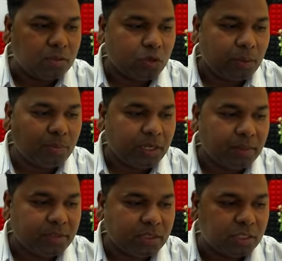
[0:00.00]
सो आपको यहाँ
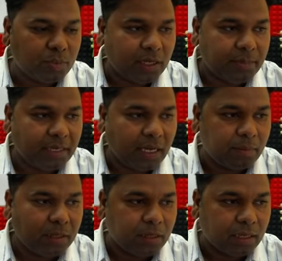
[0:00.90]
पे सर्च बार में
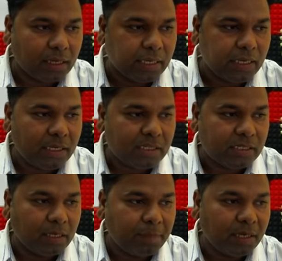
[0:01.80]
टाइप करना है
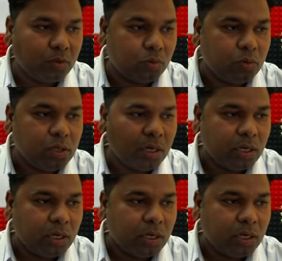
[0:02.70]
स्निपिंग टूल